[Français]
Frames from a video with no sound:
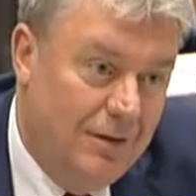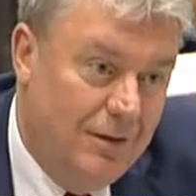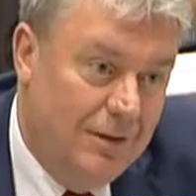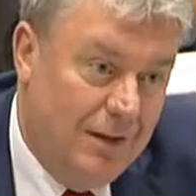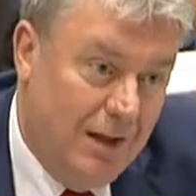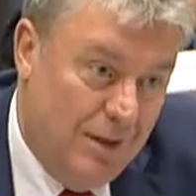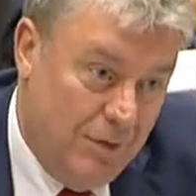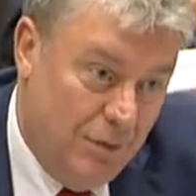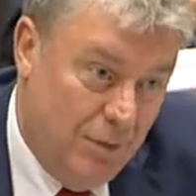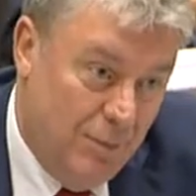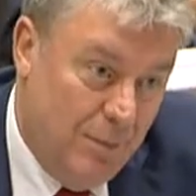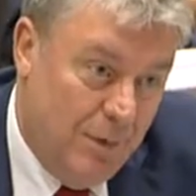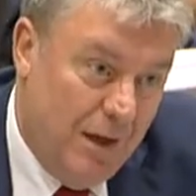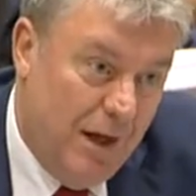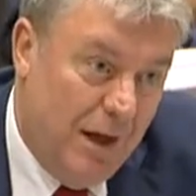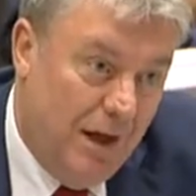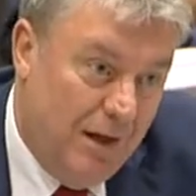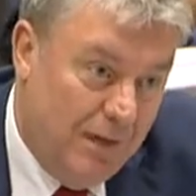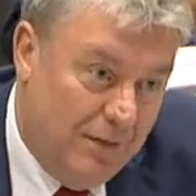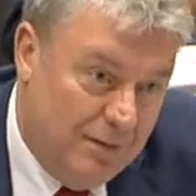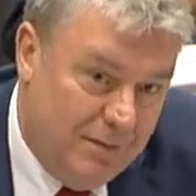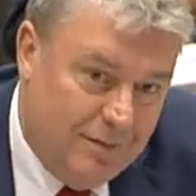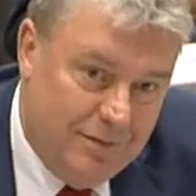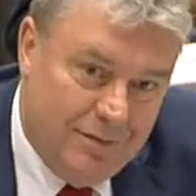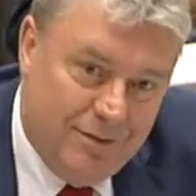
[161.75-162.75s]
quelque
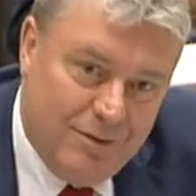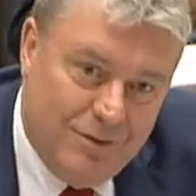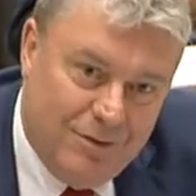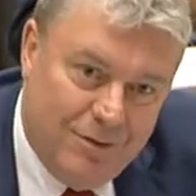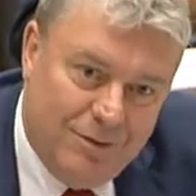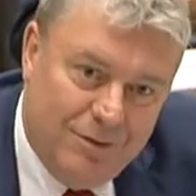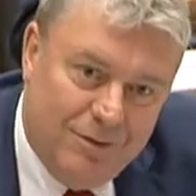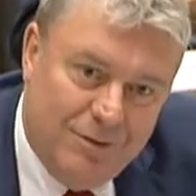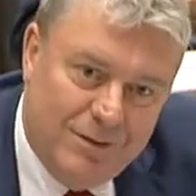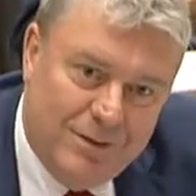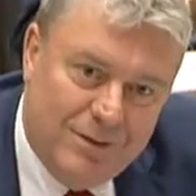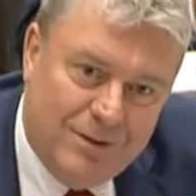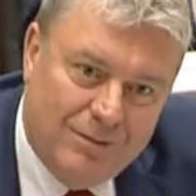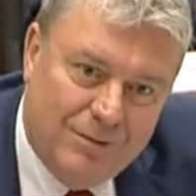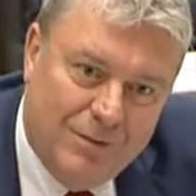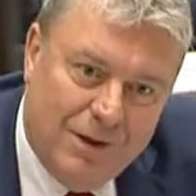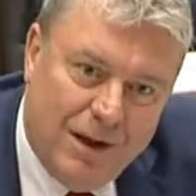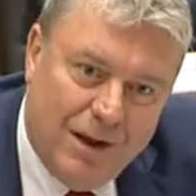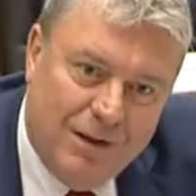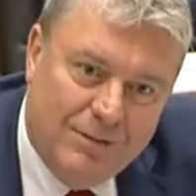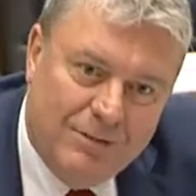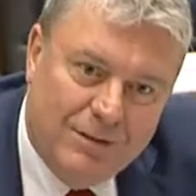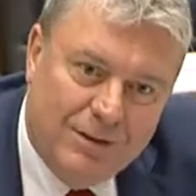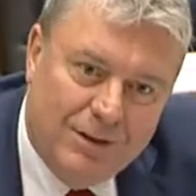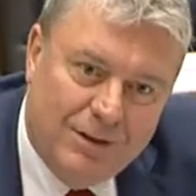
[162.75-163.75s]
part de
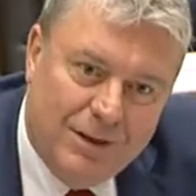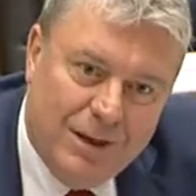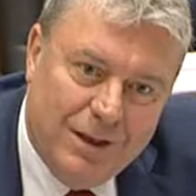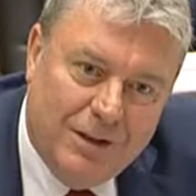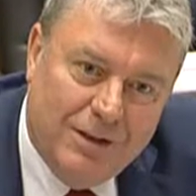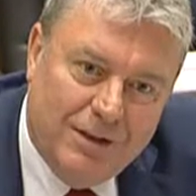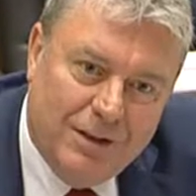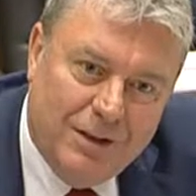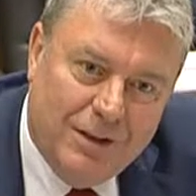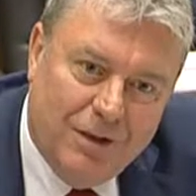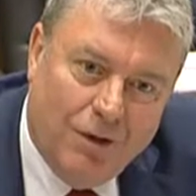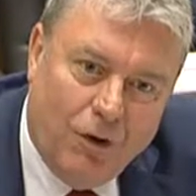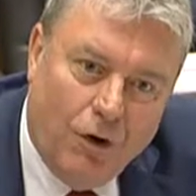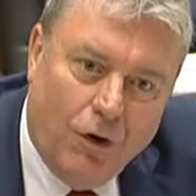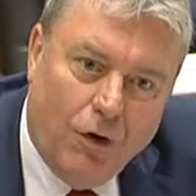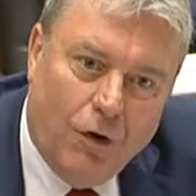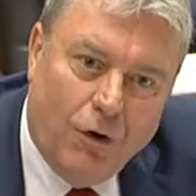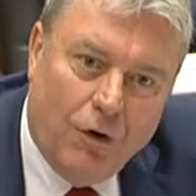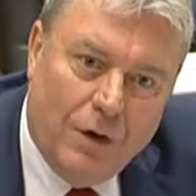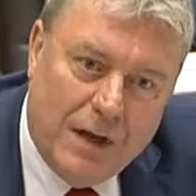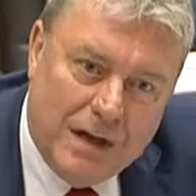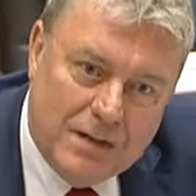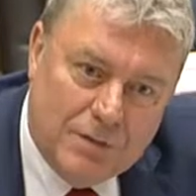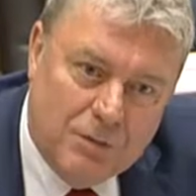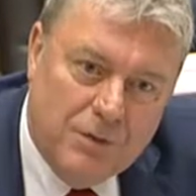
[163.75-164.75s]
l'histoire africaine en
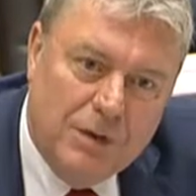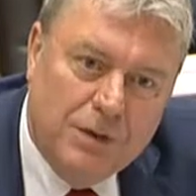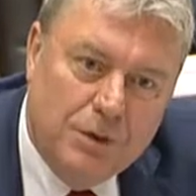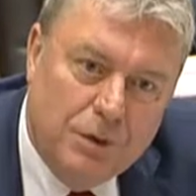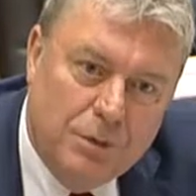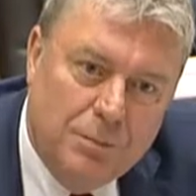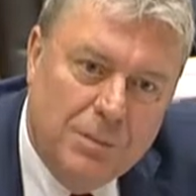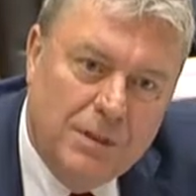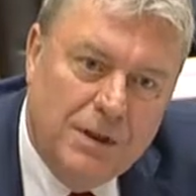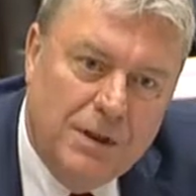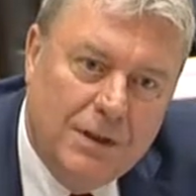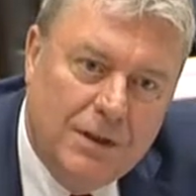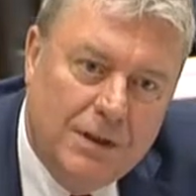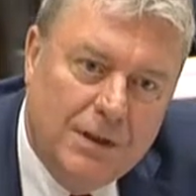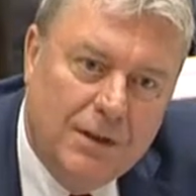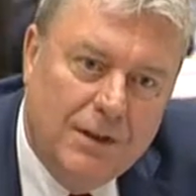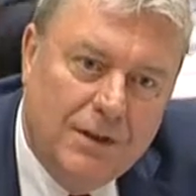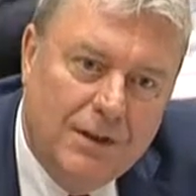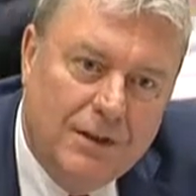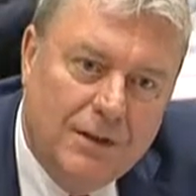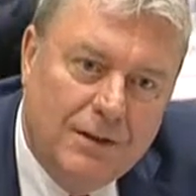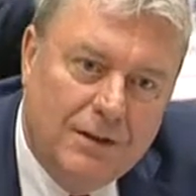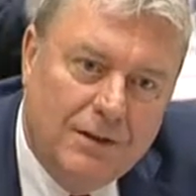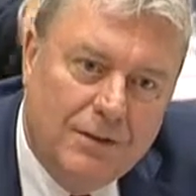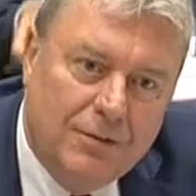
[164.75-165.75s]
relation avec notre pays.
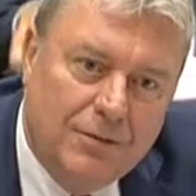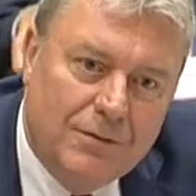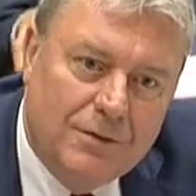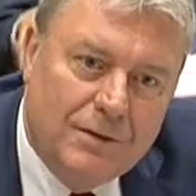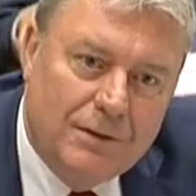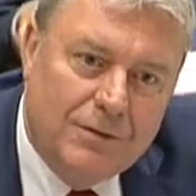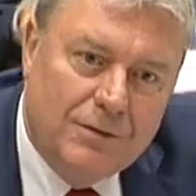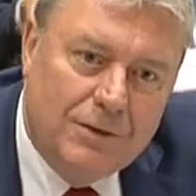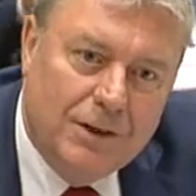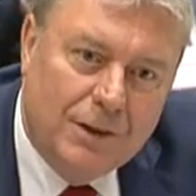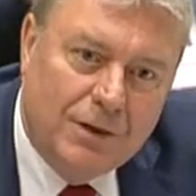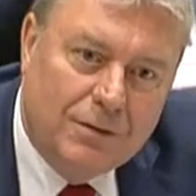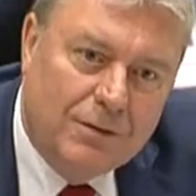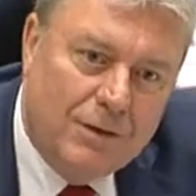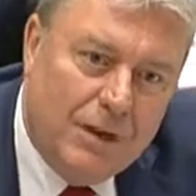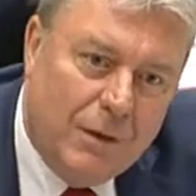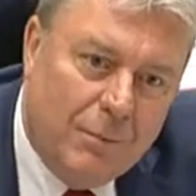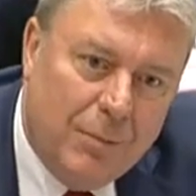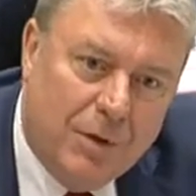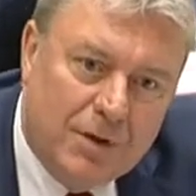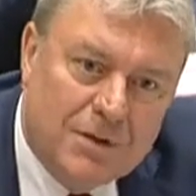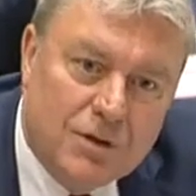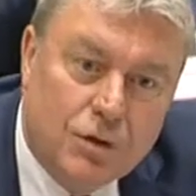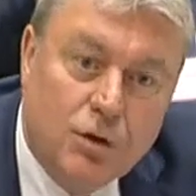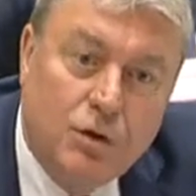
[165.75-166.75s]
Donc ça veut dire qu'on n'a
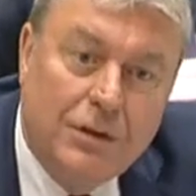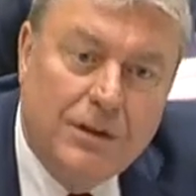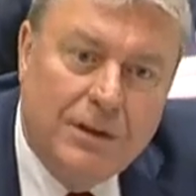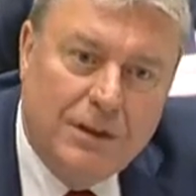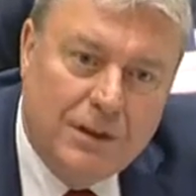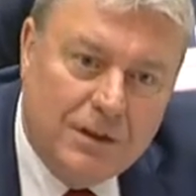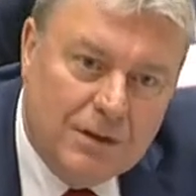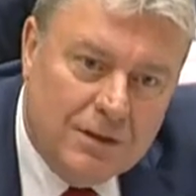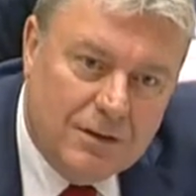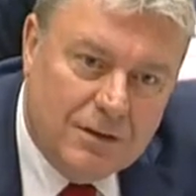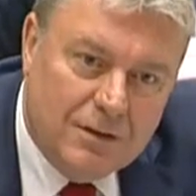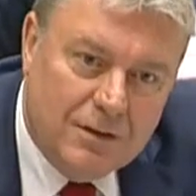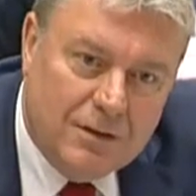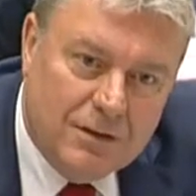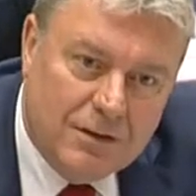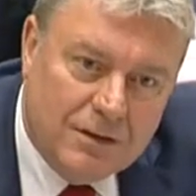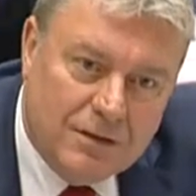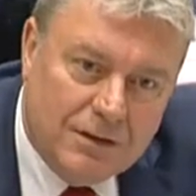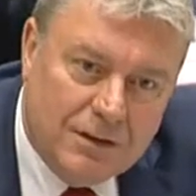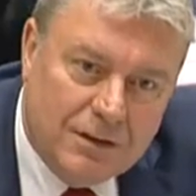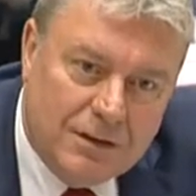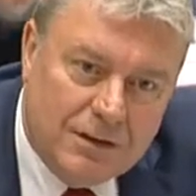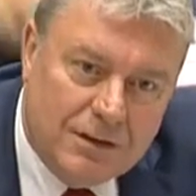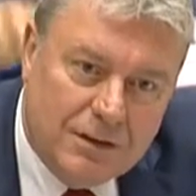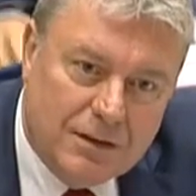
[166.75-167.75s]
pas soldé euh,
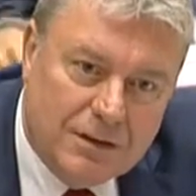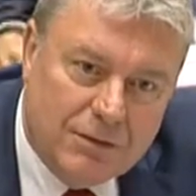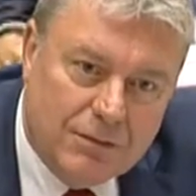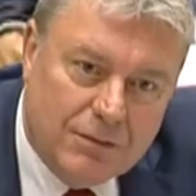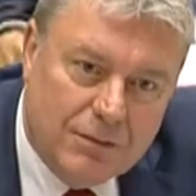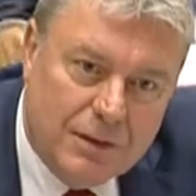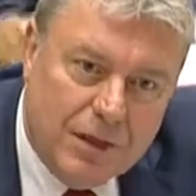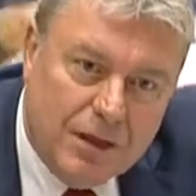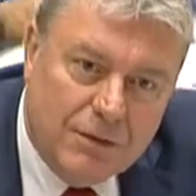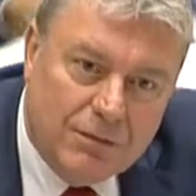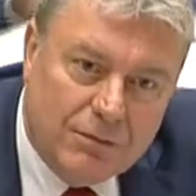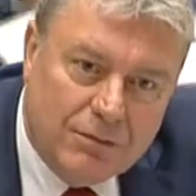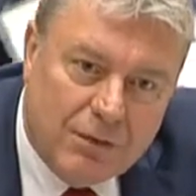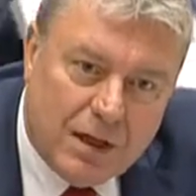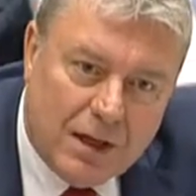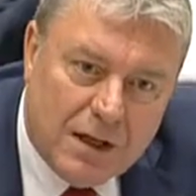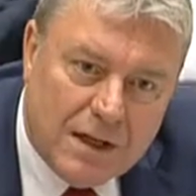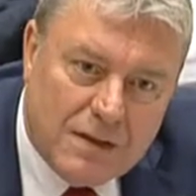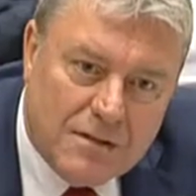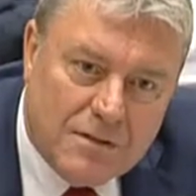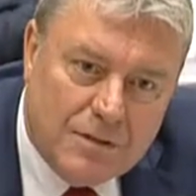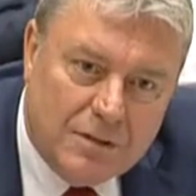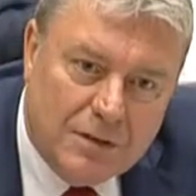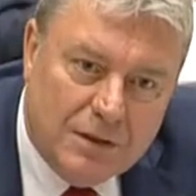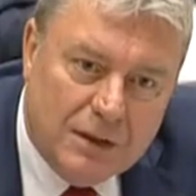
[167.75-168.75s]
cette question-là, il faudra
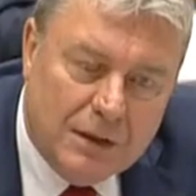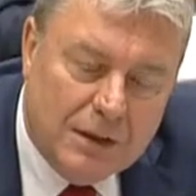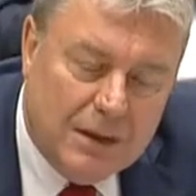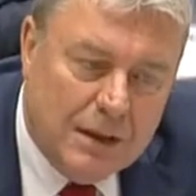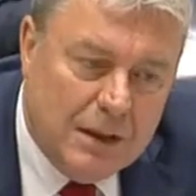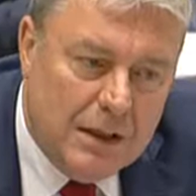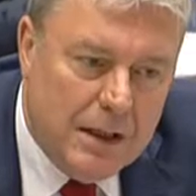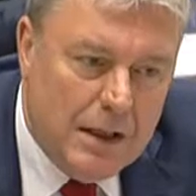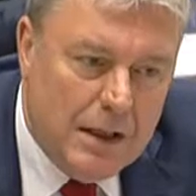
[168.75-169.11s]
la solder.